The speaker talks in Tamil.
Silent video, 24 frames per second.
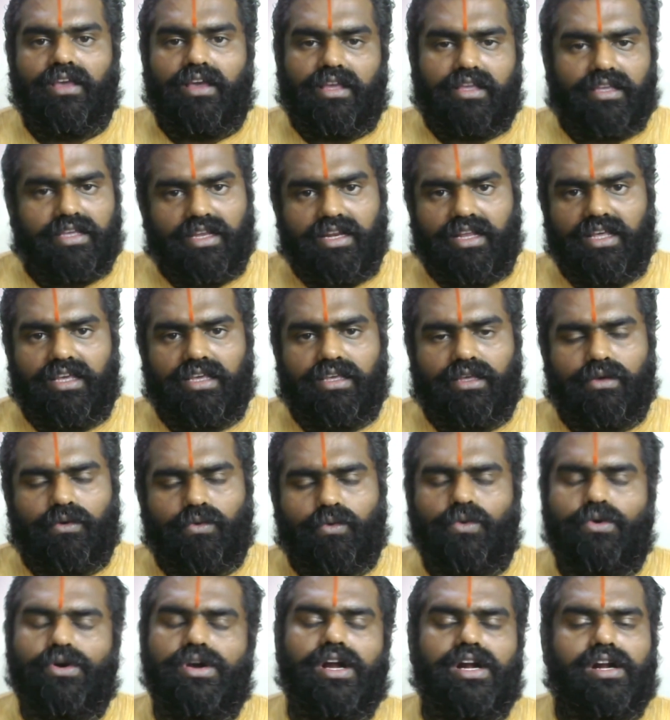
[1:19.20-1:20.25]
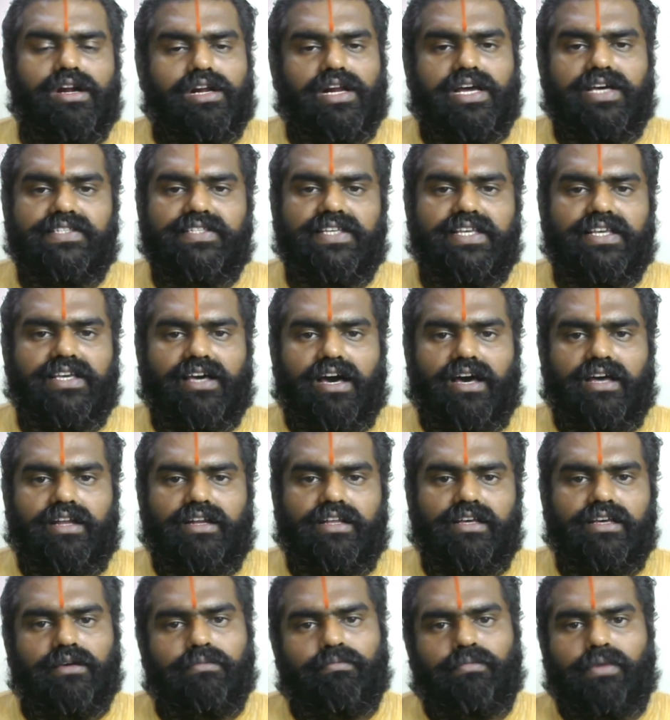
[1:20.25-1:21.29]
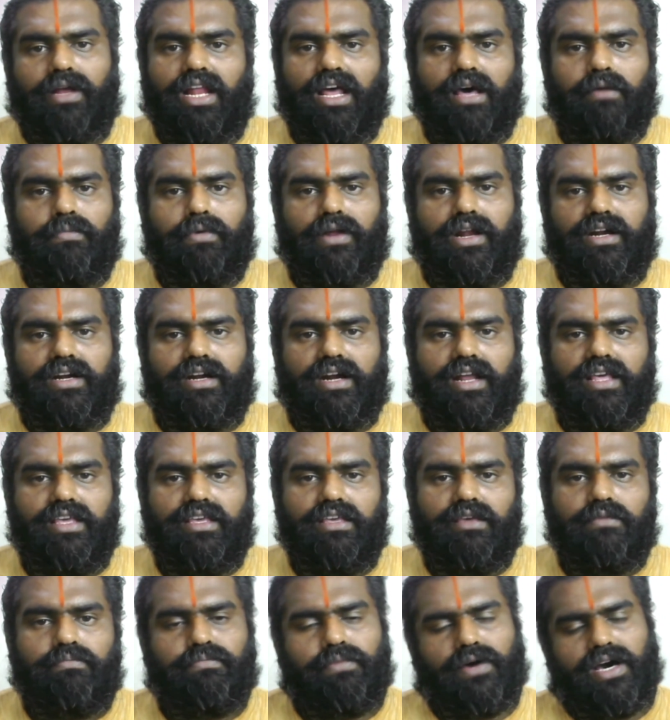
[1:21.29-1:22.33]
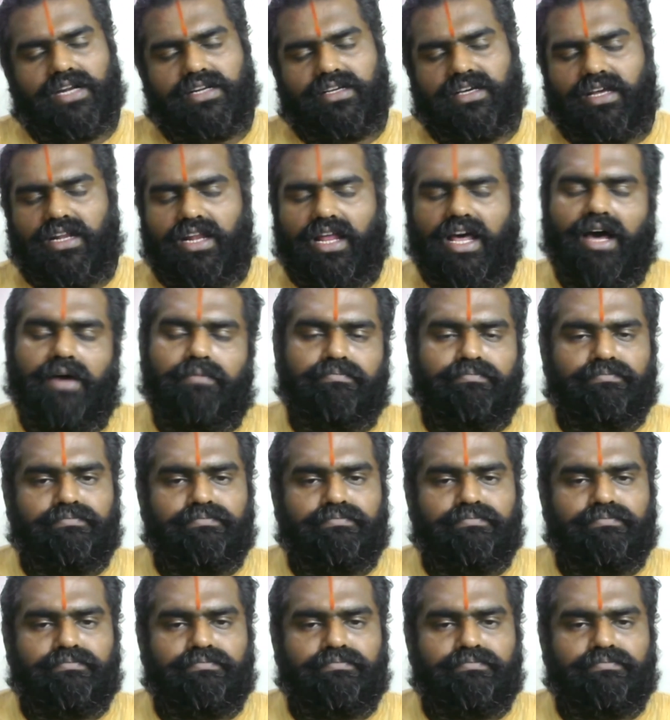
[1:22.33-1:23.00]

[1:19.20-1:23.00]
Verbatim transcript: இனி உங்கள் ராசிக்கான பலாபலன்களை பார்க்கலாம்